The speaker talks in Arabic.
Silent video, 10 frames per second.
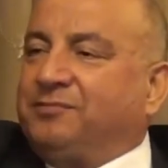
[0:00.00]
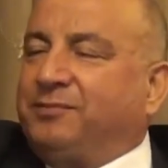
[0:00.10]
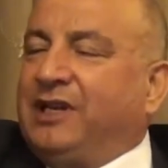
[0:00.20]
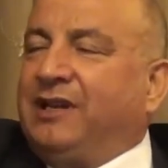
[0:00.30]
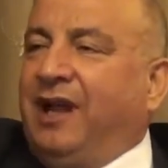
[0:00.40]

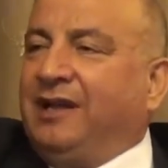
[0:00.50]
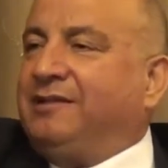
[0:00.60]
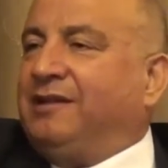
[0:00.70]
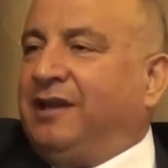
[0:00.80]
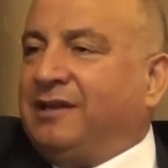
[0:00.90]

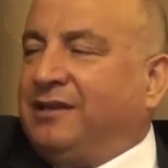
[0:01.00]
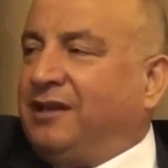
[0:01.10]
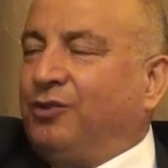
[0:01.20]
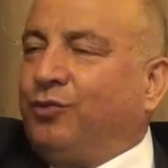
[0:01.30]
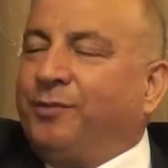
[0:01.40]
بالحد
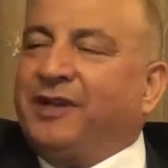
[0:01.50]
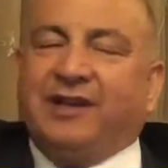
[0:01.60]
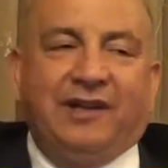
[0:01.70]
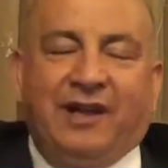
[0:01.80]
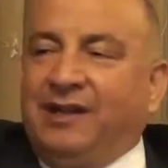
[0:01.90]
الأدنى ومن
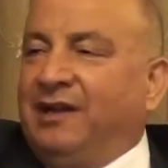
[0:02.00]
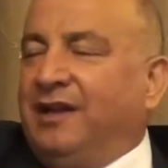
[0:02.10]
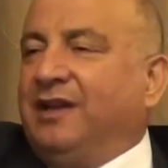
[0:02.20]
خلال